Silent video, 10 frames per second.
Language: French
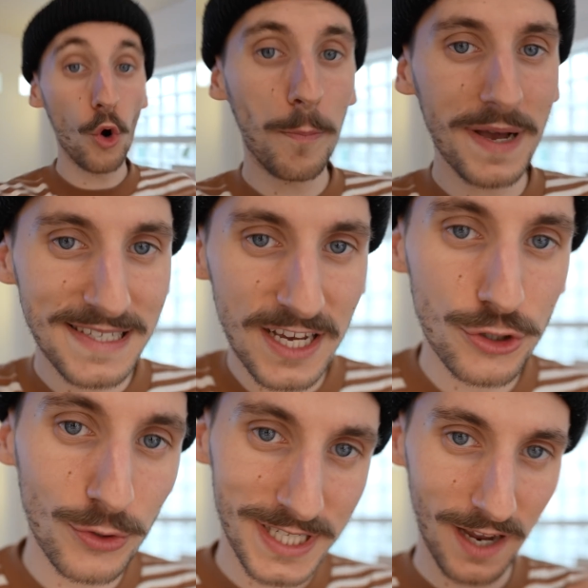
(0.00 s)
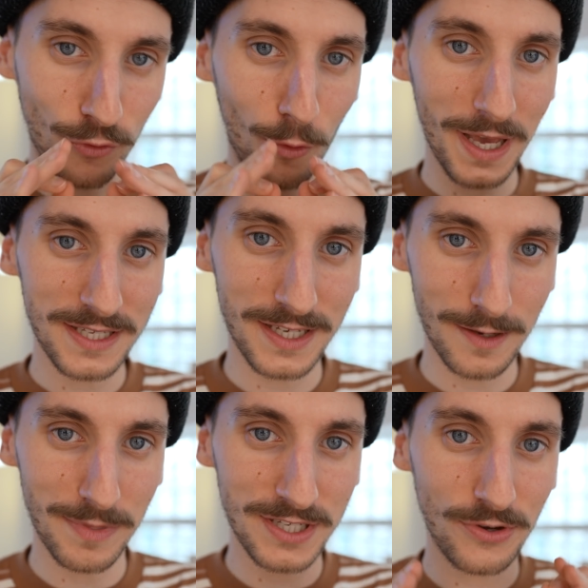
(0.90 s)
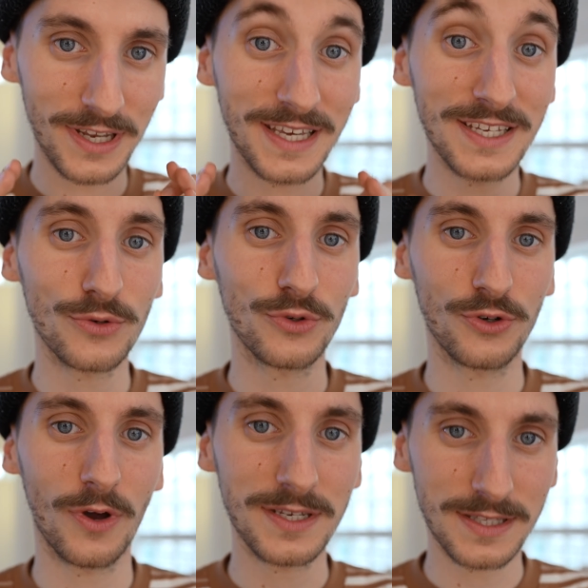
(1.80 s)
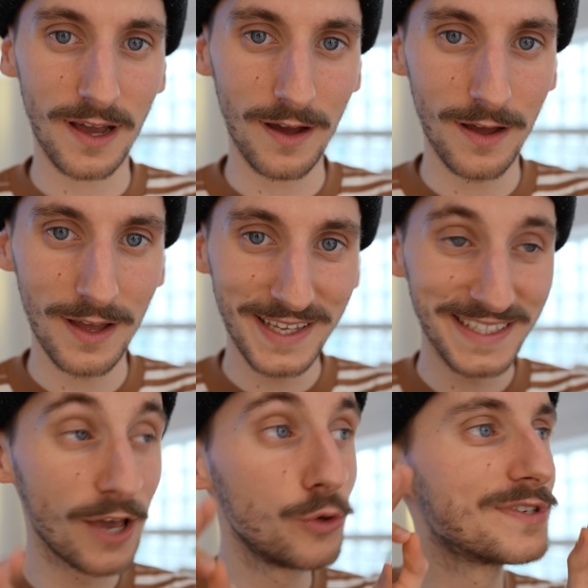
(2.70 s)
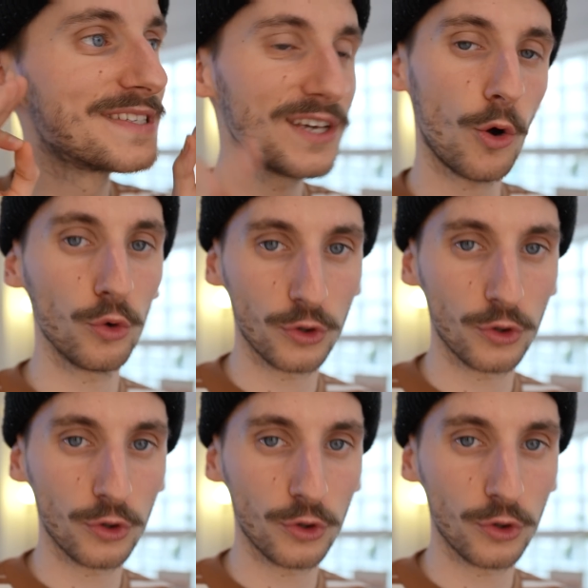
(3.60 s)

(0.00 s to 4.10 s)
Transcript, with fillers: Au passage, je tiens à vous remercier parce que les questions sur Insta, il y a eu zéro